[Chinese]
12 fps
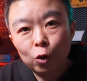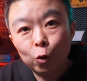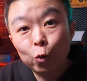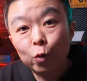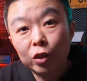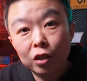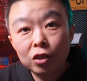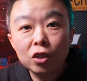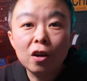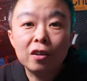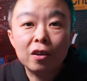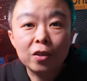旅行
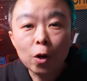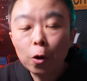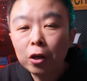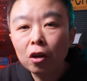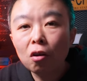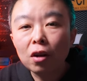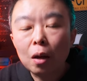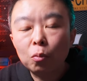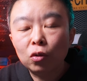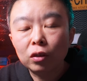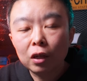摄影幺零幺栏目，